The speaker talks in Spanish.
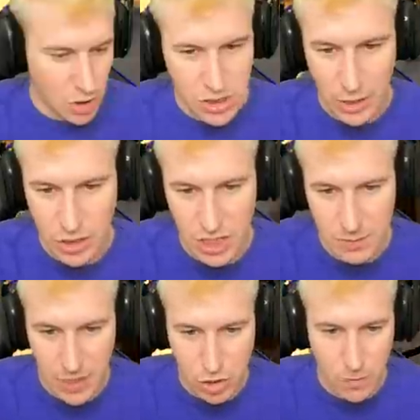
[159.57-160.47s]
O sea, los
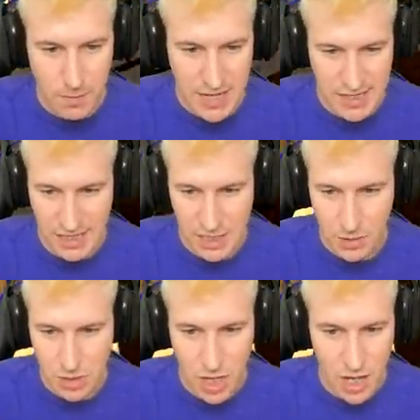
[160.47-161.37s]
disparos son
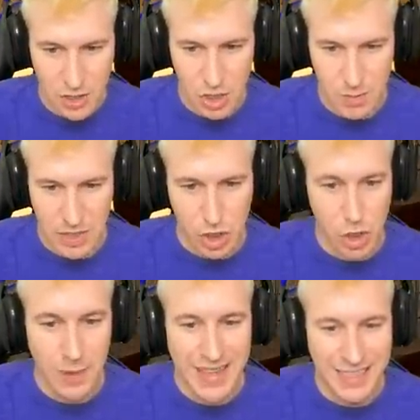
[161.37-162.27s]
vastísimos.
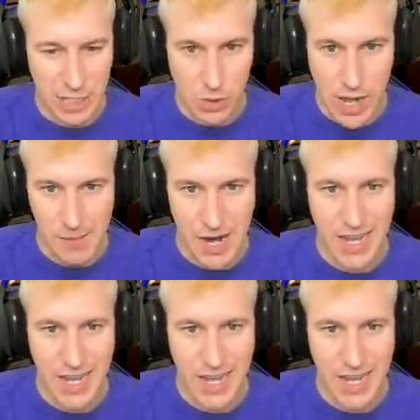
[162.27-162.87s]
Sospechoso 21